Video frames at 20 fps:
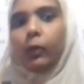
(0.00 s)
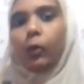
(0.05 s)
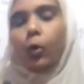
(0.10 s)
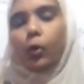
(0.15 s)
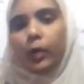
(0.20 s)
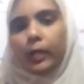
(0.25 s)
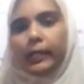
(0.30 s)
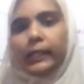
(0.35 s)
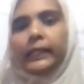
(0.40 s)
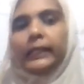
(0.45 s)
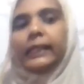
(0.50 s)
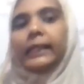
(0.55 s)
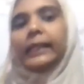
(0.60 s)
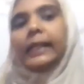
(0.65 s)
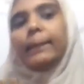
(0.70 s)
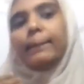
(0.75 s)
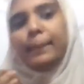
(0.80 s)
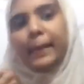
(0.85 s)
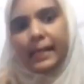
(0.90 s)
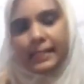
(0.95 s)
உங்களுக்கு
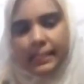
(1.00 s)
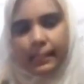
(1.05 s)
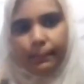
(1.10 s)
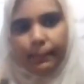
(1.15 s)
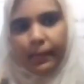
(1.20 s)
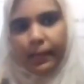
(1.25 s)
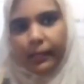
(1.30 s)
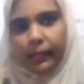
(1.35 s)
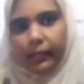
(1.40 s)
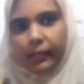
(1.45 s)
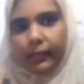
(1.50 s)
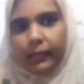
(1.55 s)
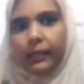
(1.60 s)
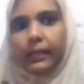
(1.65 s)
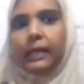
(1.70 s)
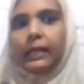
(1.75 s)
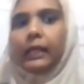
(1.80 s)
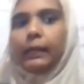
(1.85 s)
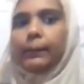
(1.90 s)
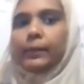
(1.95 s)
நீங்களே பேசி பாருங்க
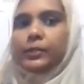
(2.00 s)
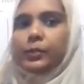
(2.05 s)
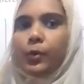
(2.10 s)
நம்ம